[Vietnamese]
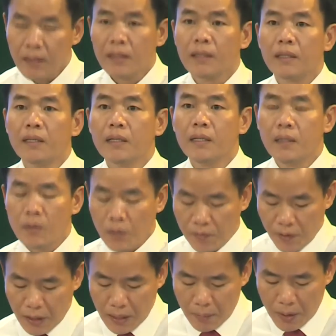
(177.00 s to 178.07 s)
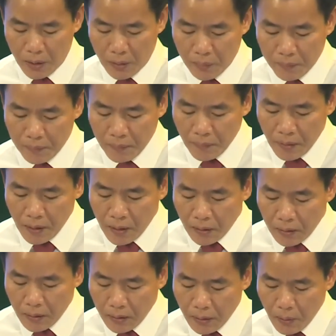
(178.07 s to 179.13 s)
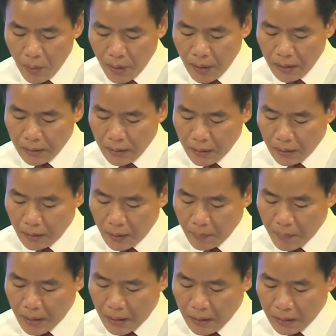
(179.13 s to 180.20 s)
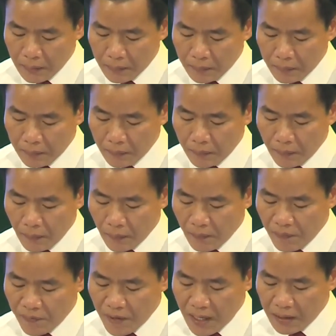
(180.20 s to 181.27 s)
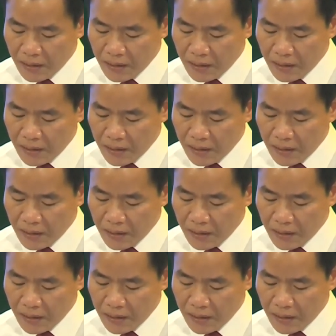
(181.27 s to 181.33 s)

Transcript: Kính thưa quý vị đại biểu, Thừa Thiên Huế là tỉnh tiếp cận và